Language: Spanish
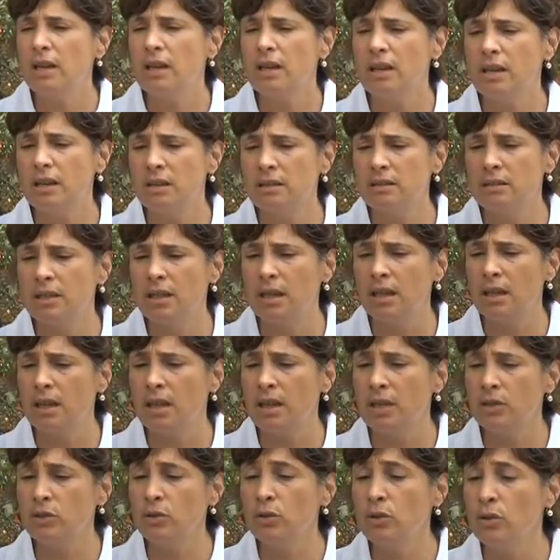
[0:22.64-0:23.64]
Este,
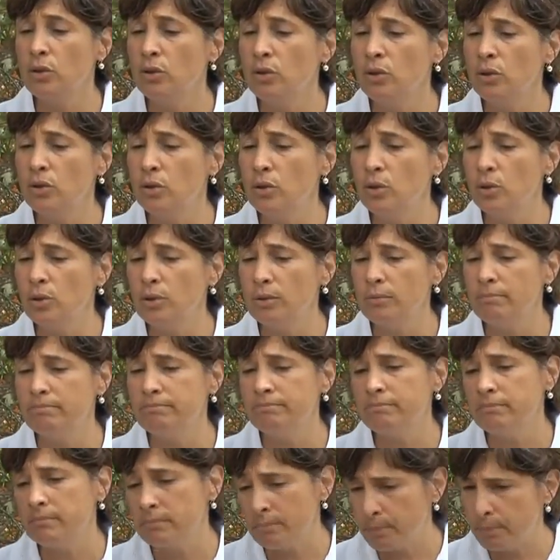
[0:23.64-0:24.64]
eso
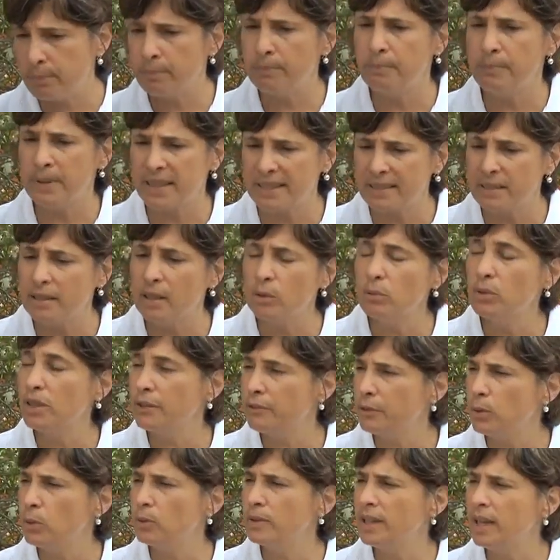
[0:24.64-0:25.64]
mm, presenta algunas
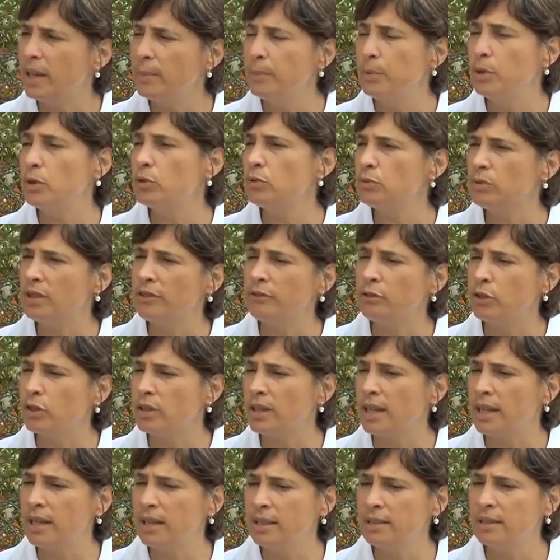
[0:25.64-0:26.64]
dificultades, pero es una
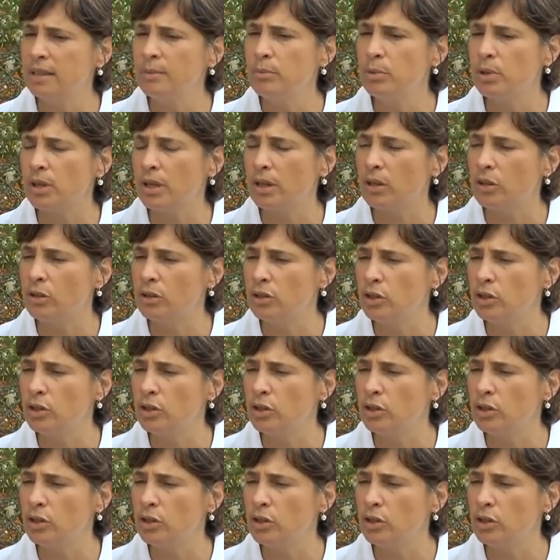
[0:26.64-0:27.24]
fortaleza porque los